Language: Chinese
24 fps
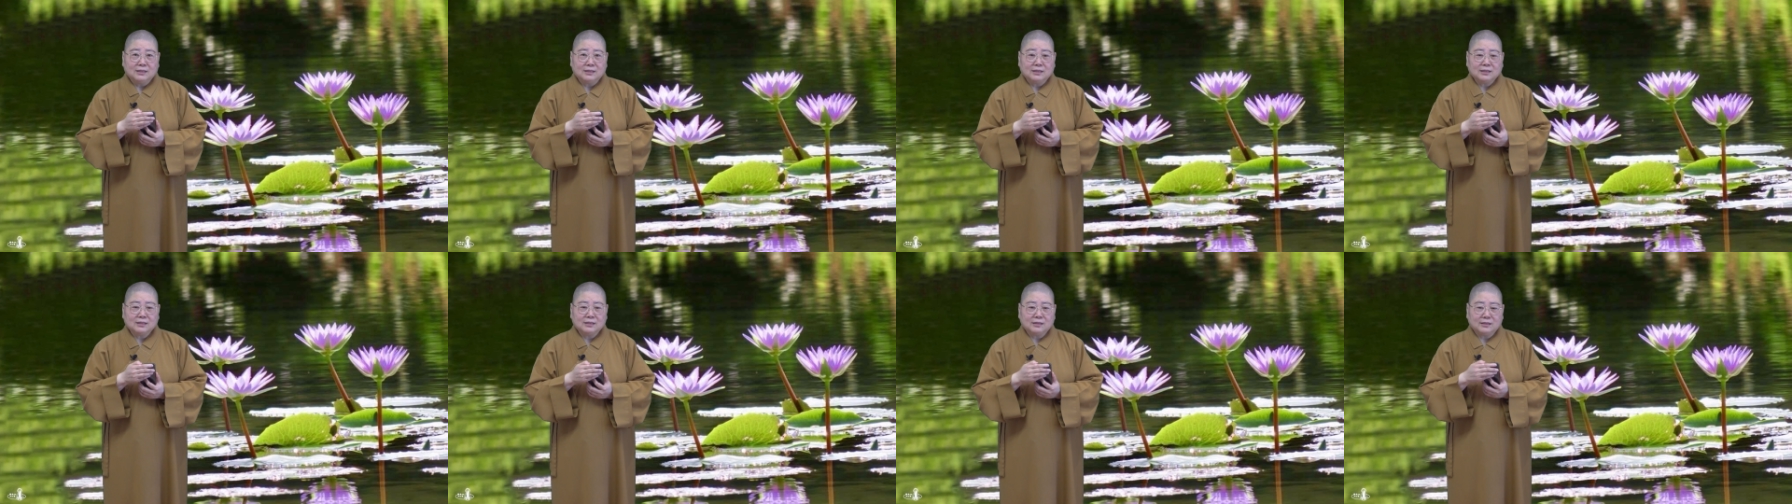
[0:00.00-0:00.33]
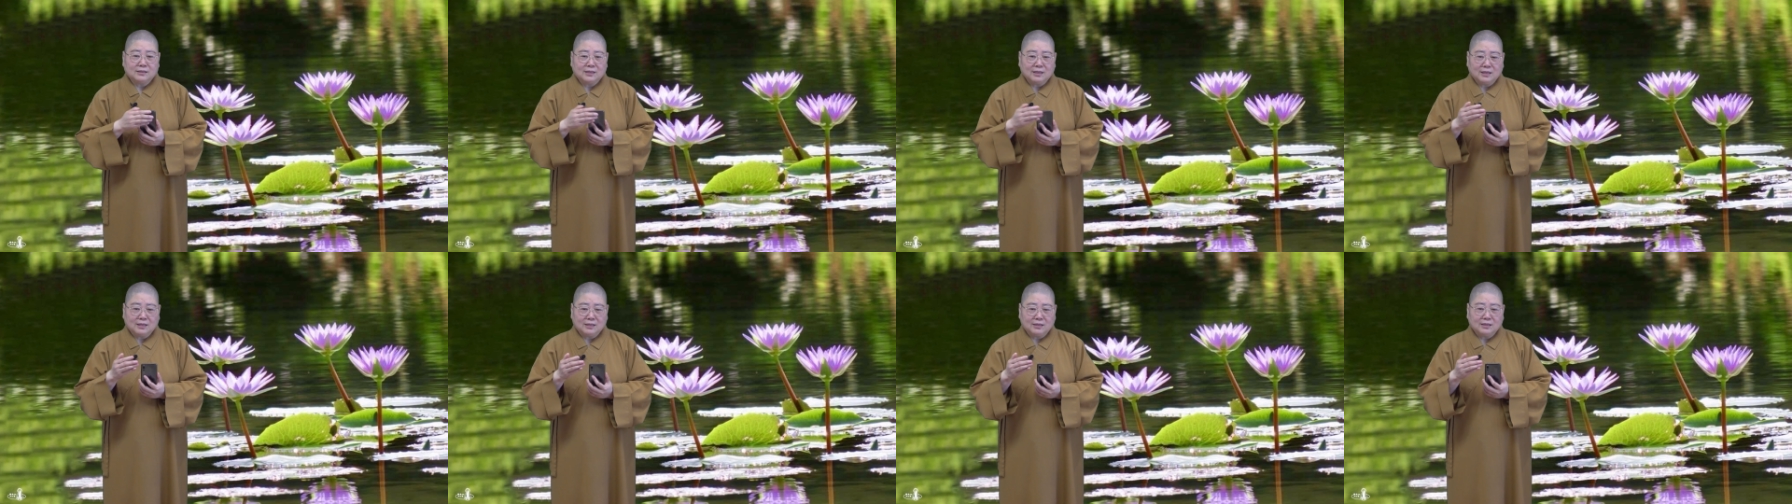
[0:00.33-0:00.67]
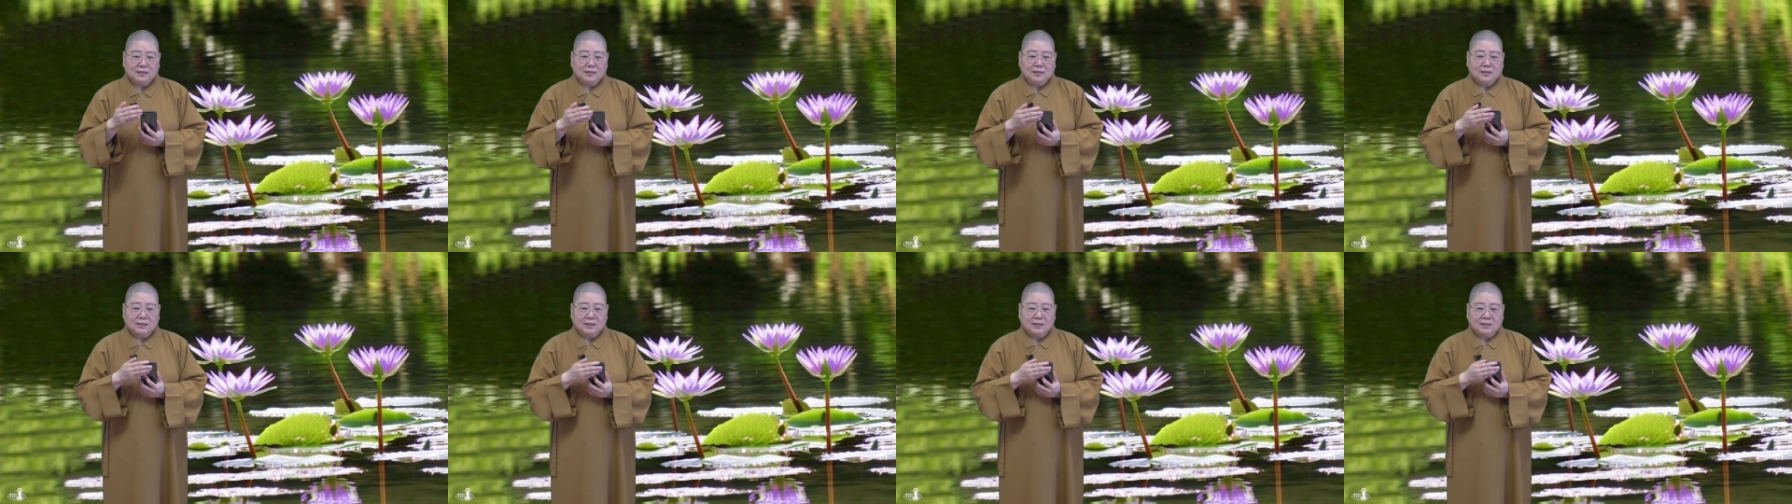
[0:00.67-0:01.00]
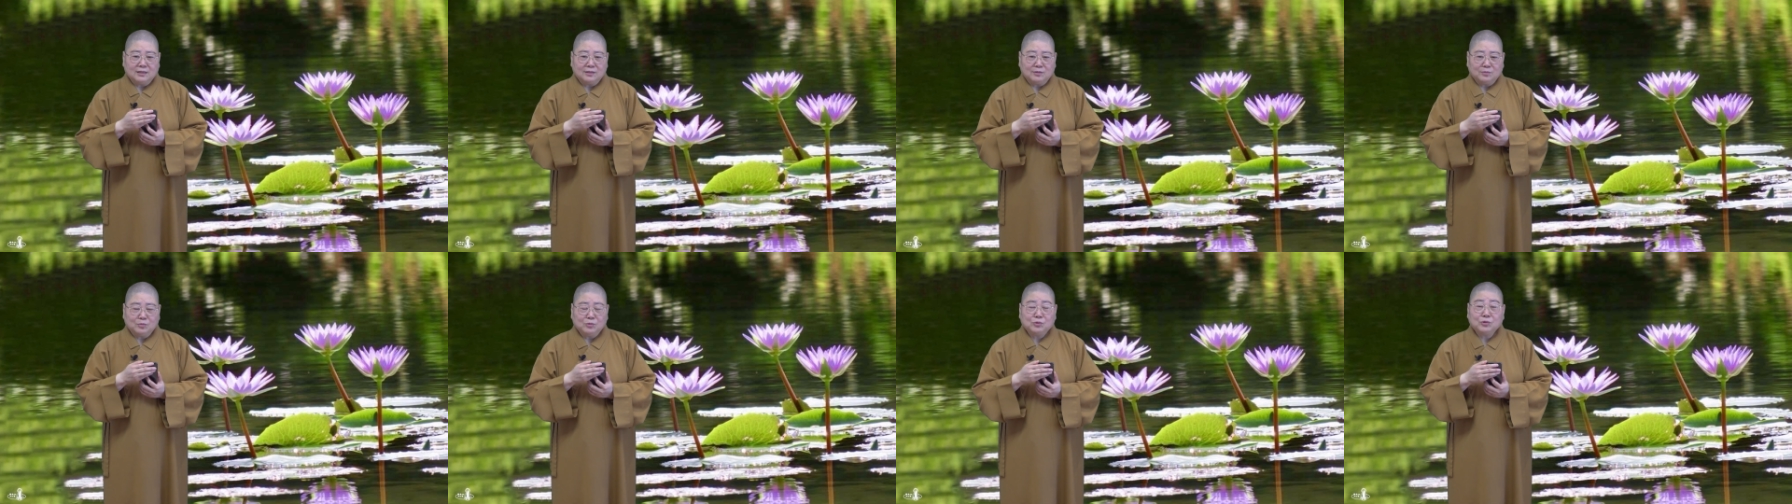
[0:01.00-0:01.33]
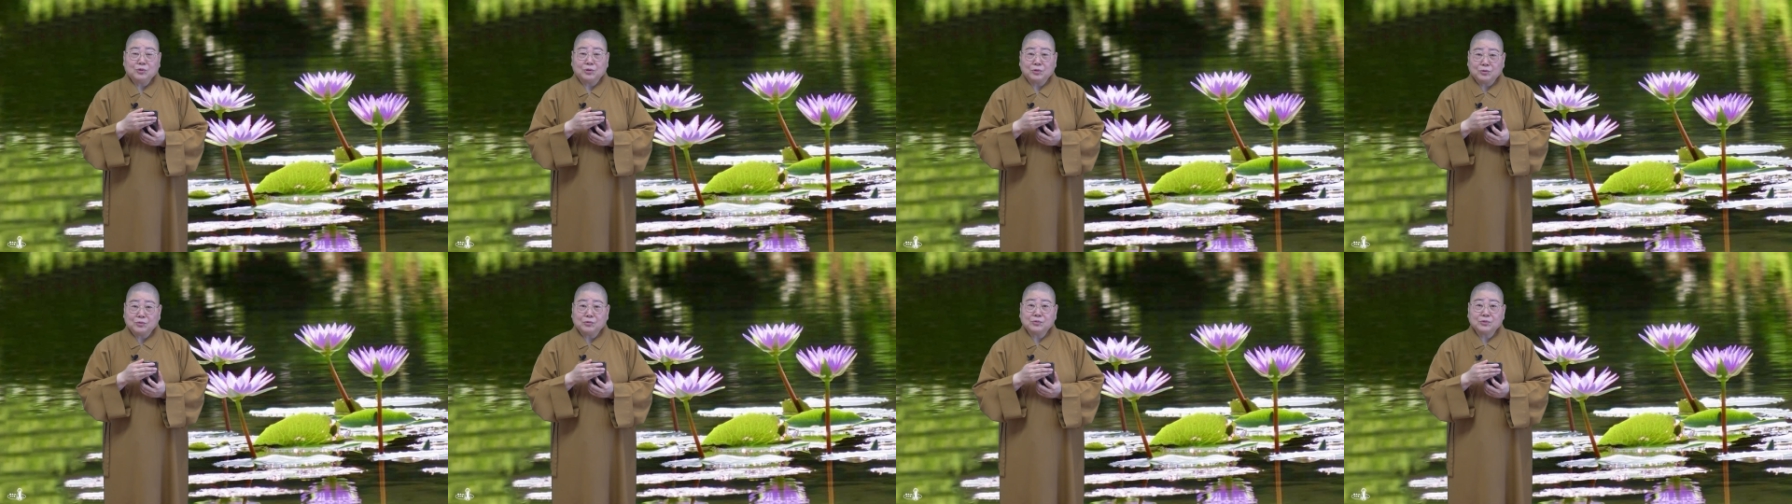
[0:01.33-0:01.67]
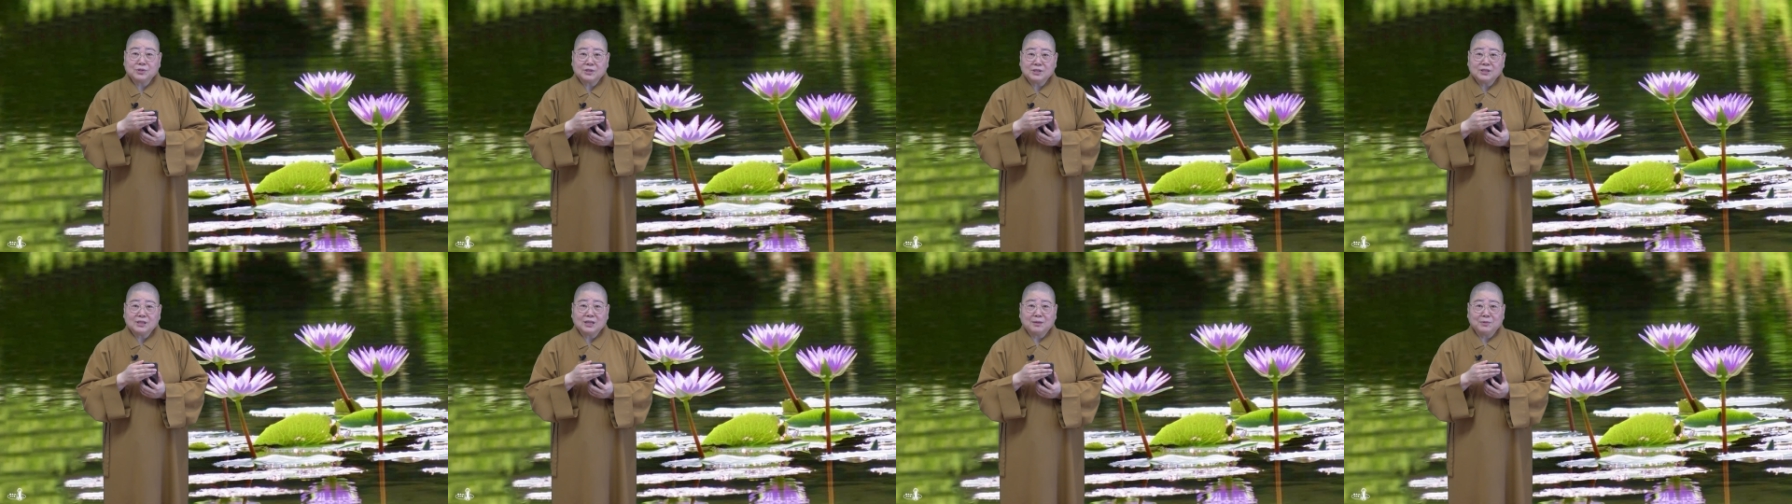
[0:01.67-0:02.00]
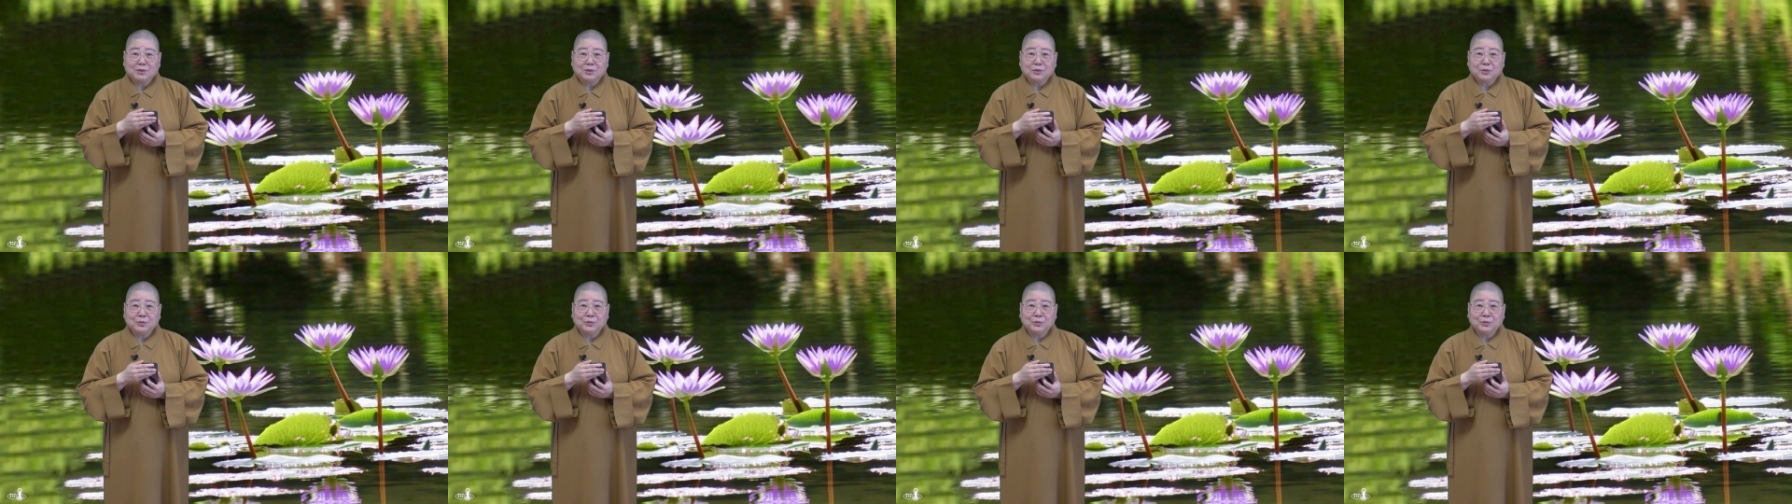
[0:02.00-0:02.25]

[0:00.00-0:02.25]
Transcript: 这个在呃墓园公司他们